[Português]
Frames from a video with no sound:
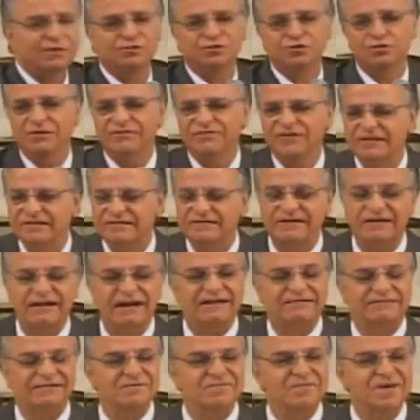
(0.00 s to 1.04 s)
a pessoa
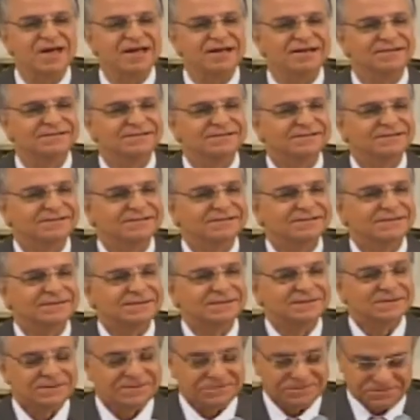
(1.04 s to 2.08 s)
vencerá também.
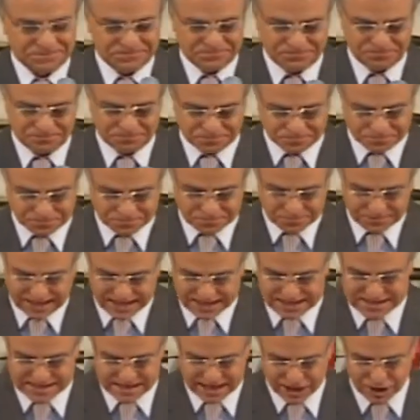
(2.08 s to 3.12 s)

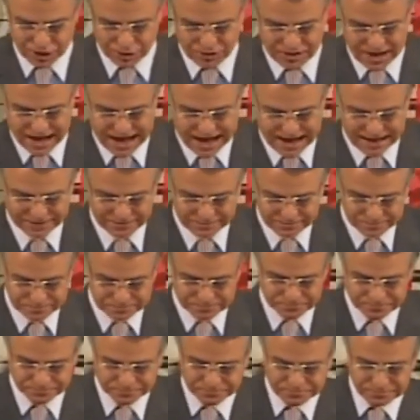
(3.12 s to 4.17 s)
Terceiro
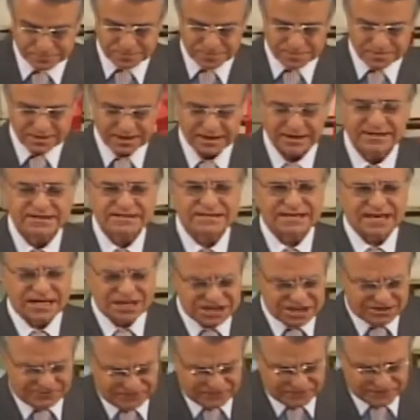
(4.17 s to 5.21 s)
lugar,
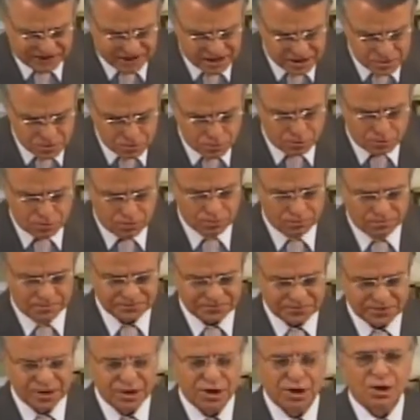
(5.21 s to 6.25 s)
seja
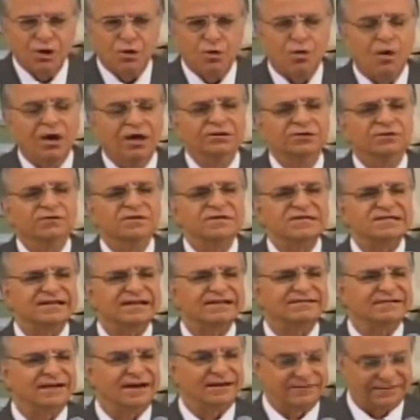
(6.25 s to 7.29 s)
franco quando
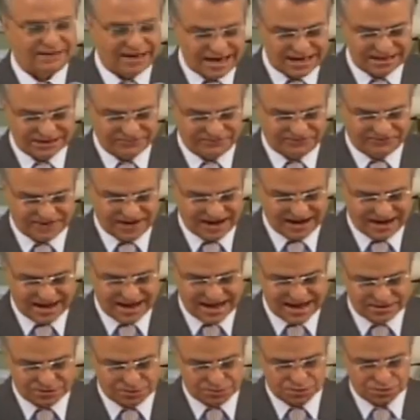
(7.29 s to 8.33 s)
você tratar de
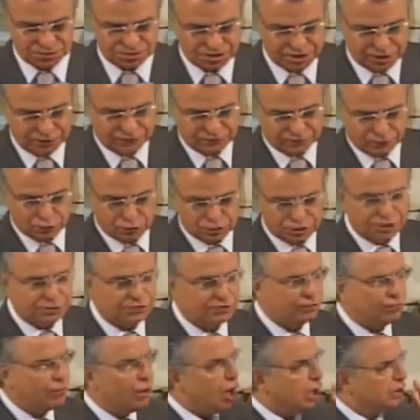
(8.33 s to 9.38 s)
fracassos. Em
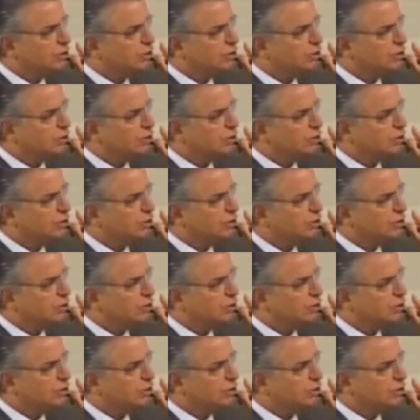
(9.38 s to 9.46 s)
2